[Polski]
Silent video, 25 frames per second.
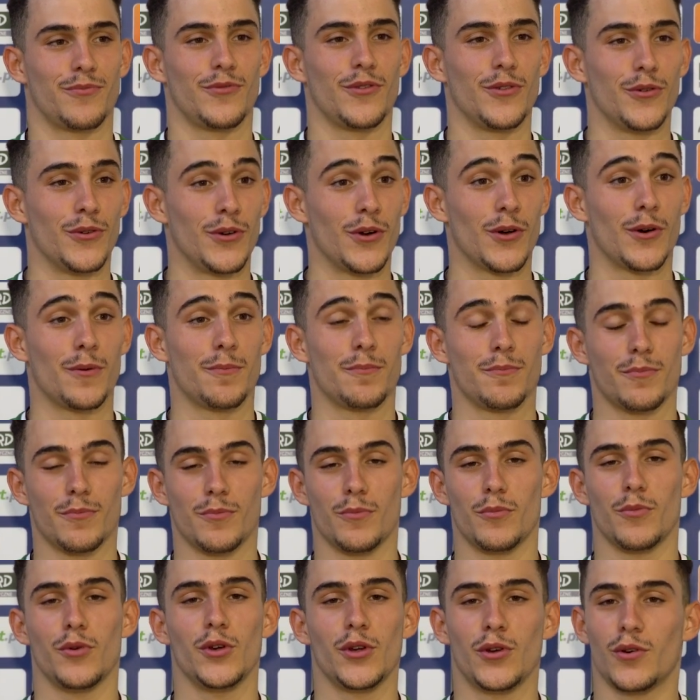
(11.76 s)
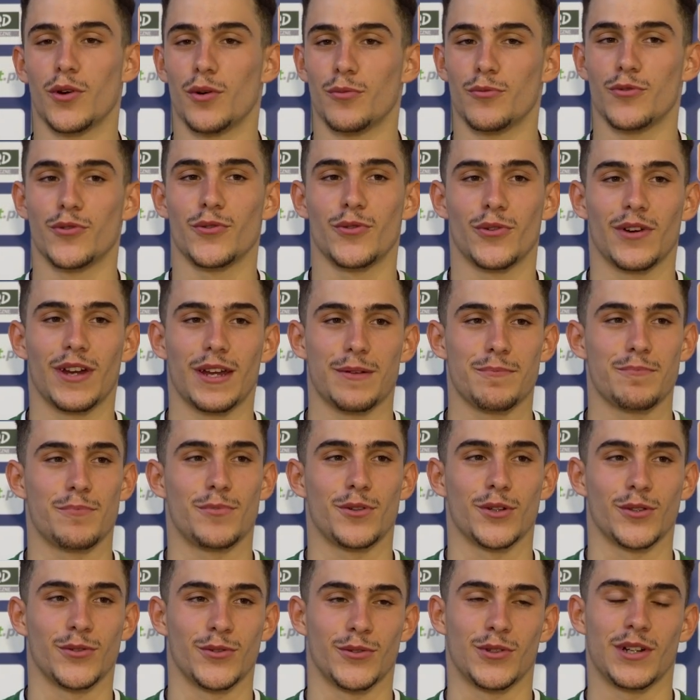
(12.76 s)
Eusebio to imię bardzo
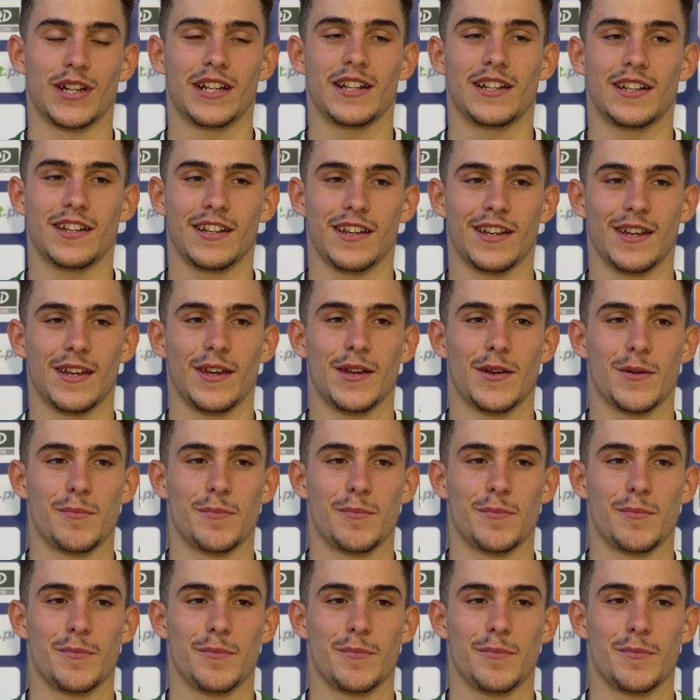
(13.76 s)
popularne w Portugalii.